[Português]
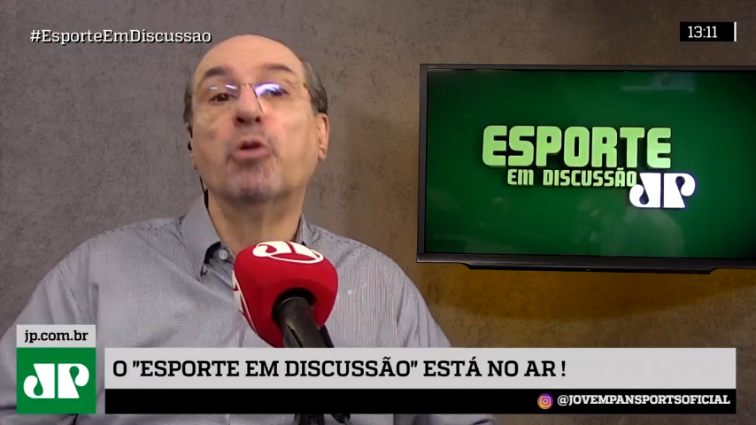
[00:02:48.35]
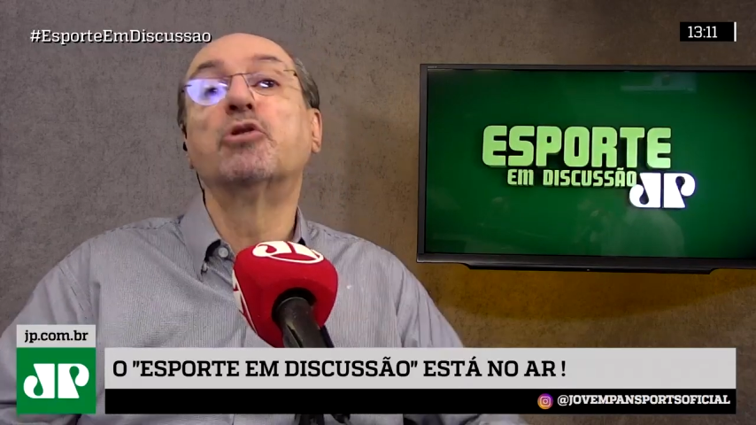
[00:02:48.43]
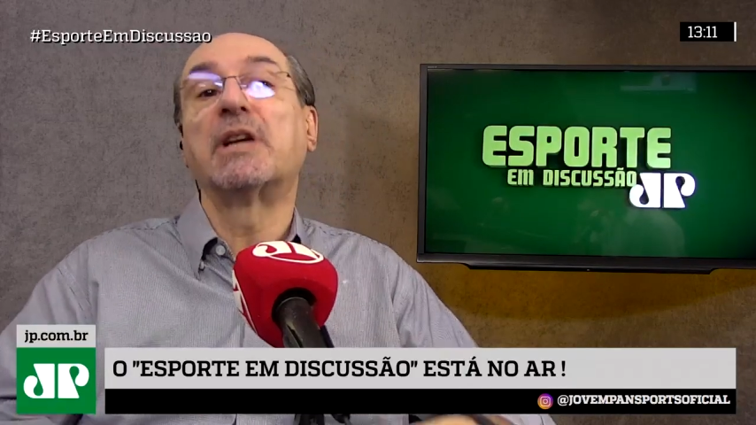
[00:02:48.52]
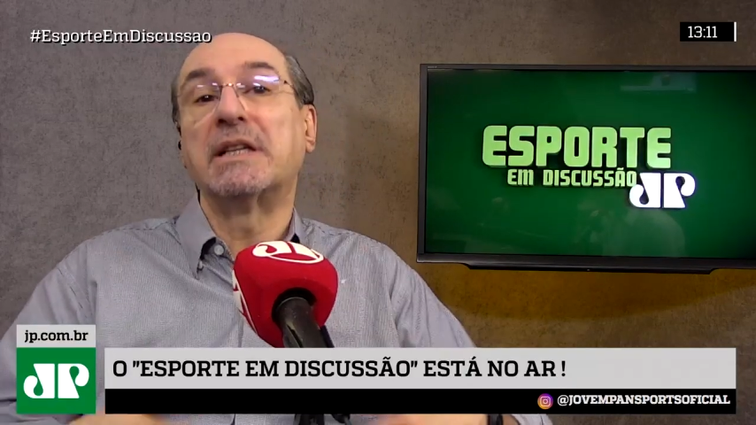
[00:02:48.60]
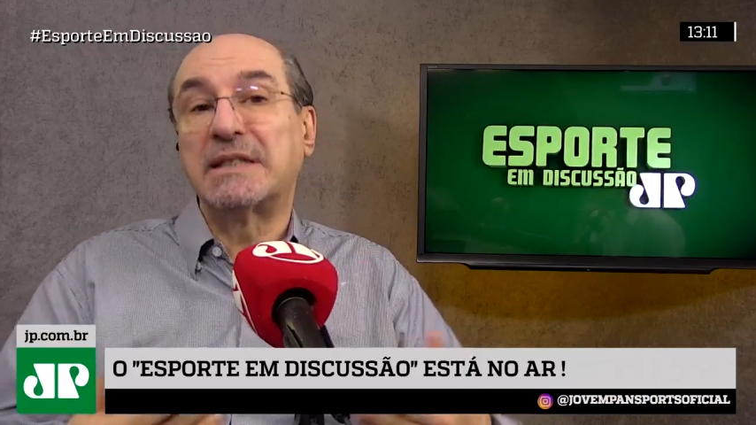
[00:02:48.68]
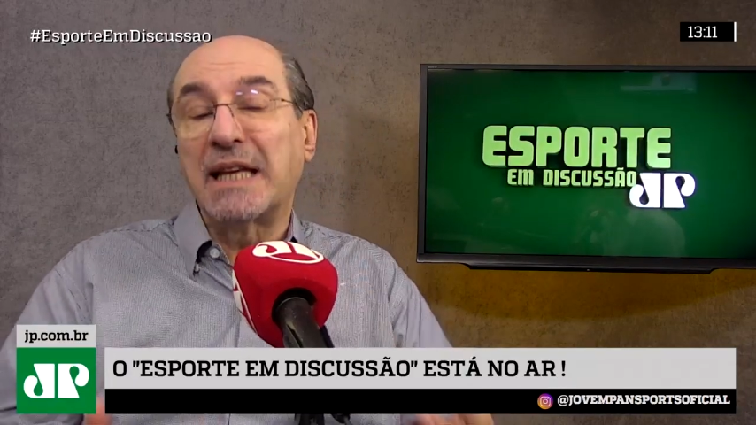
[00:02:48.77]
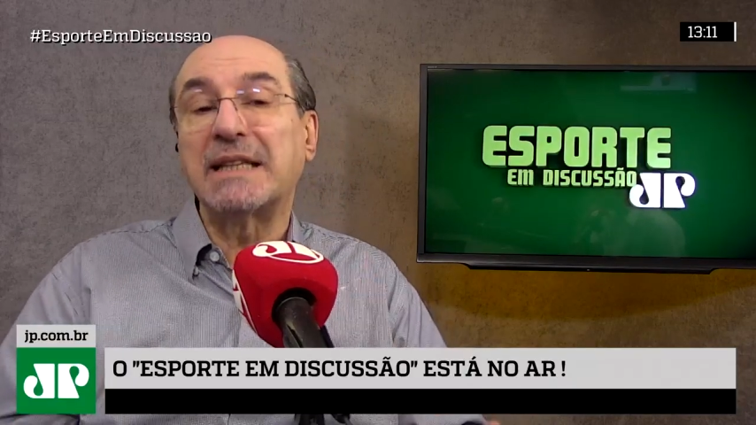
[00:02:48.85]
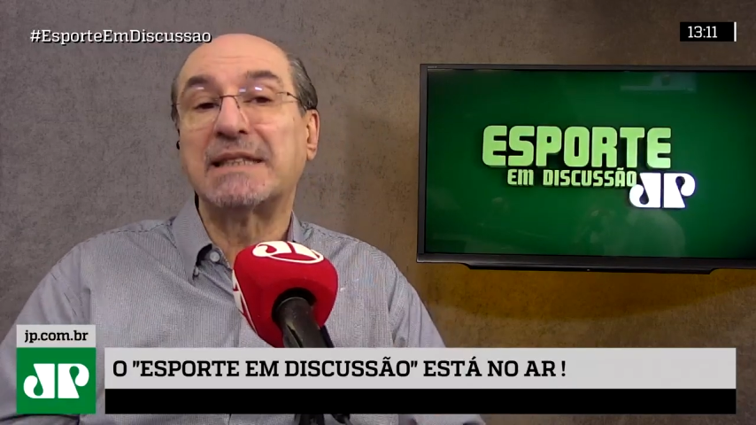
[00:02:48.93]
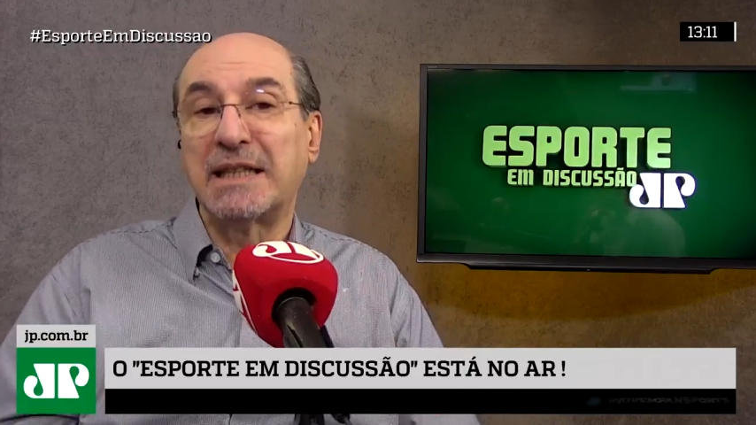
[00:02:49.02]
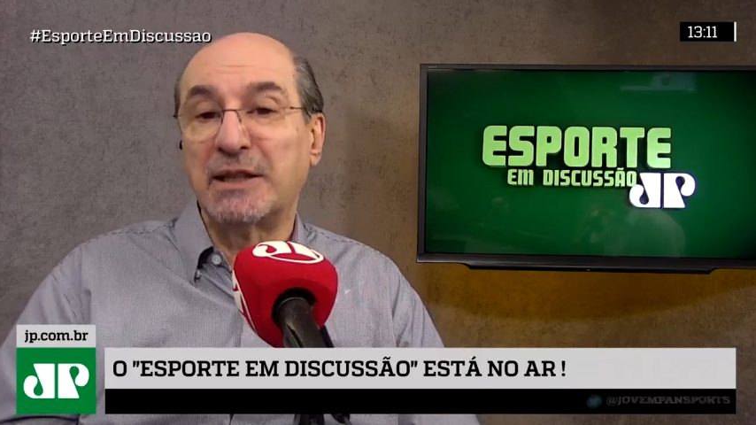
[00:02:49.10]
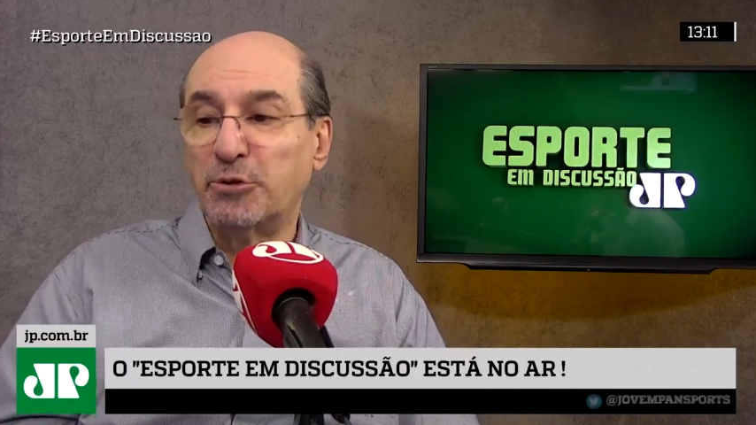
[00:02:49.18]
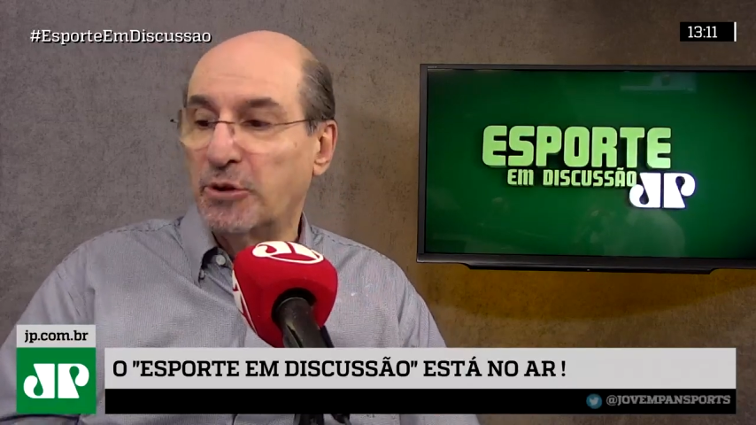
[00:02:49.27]
ou já está
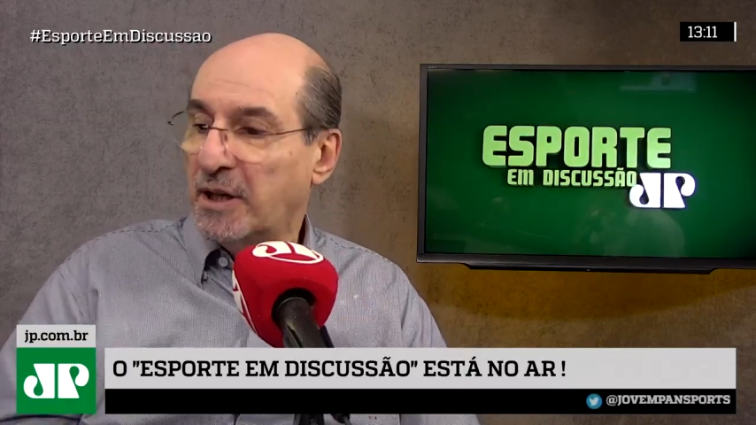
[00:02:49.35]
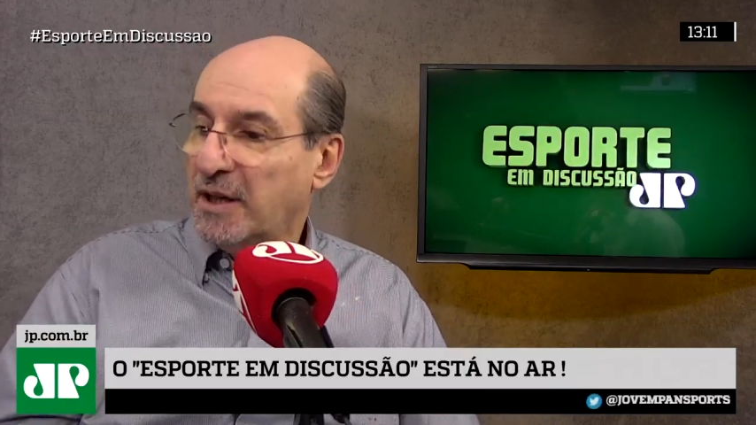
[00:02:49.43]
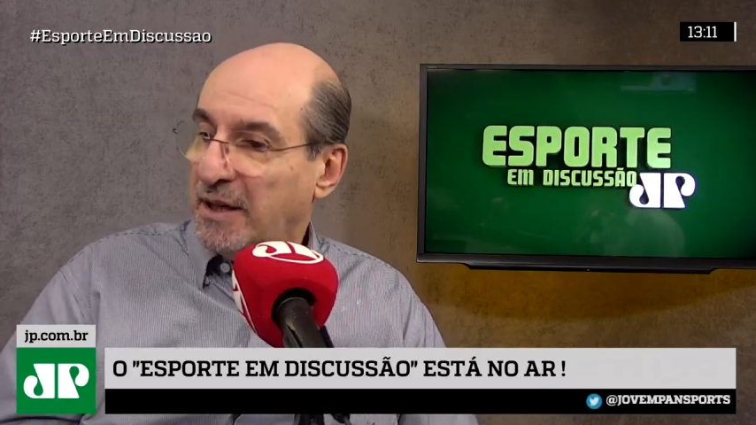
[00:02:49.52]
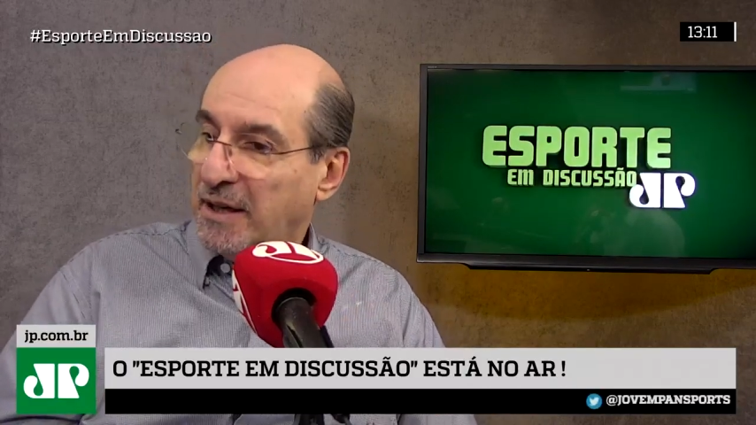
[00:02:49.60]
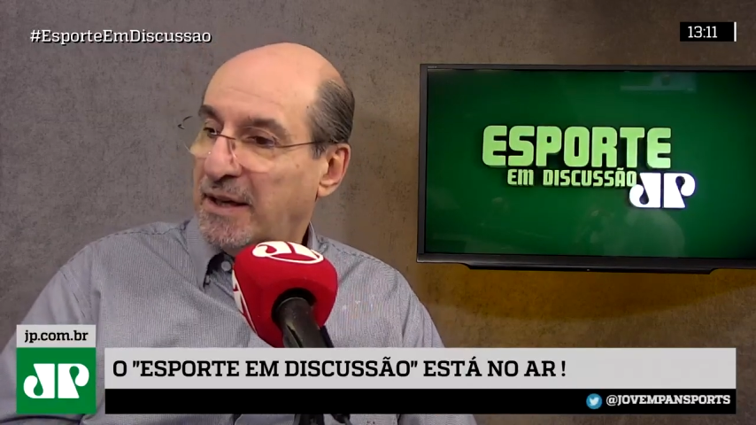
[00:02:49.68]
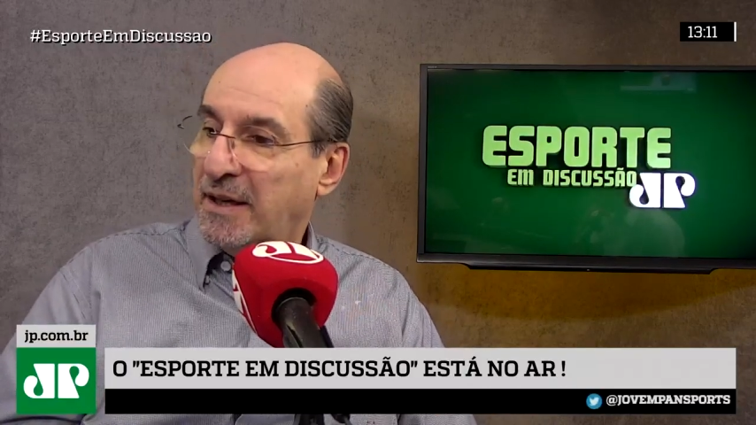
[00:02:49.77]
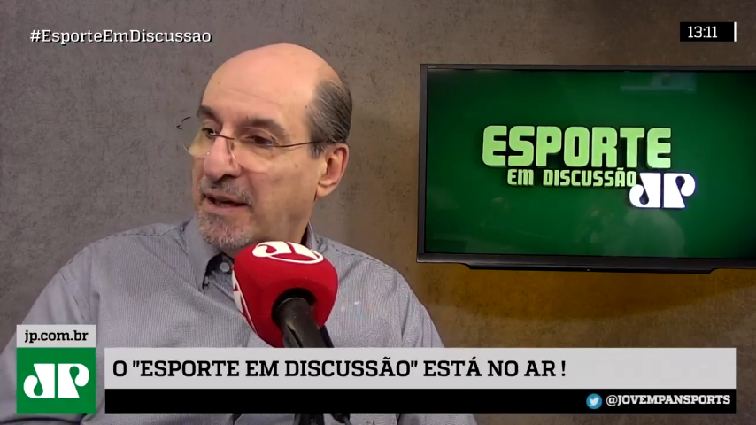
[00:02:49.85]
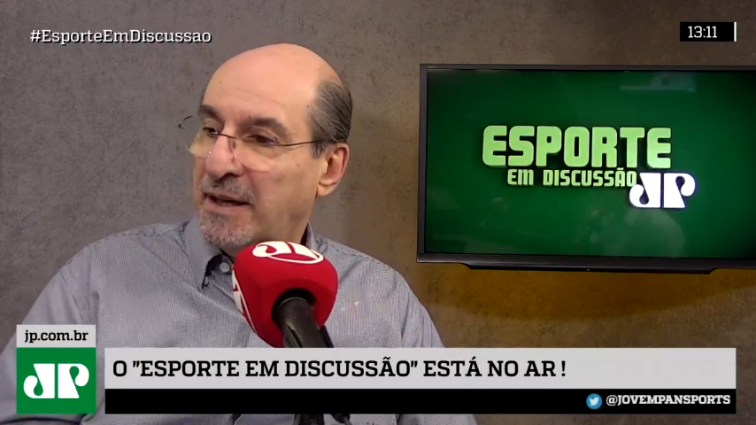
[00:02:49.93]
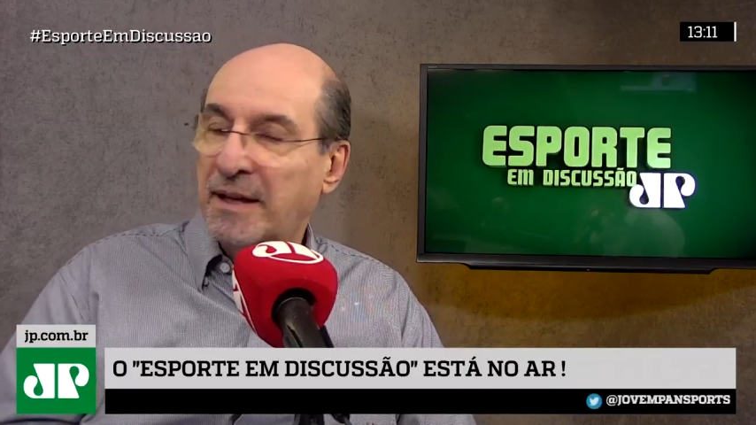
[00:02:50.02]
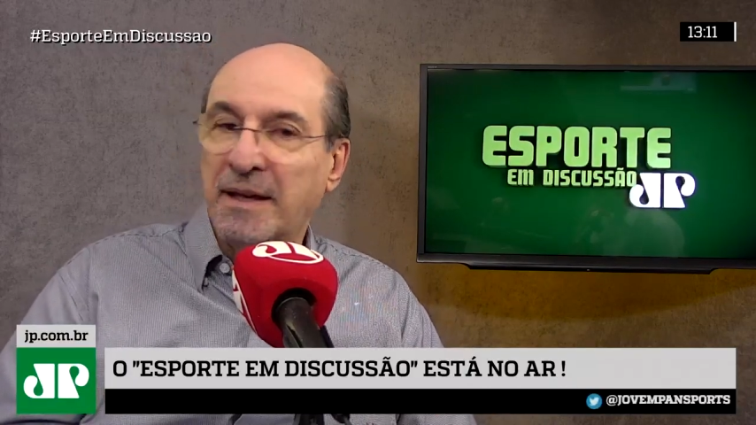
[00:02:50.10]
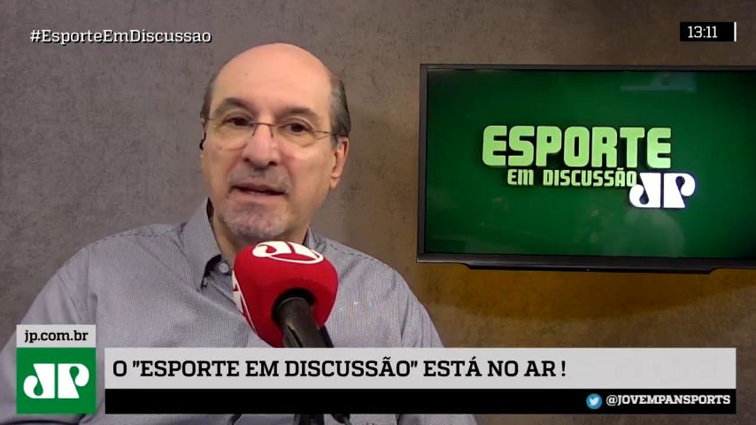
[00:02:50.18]
sendo eh,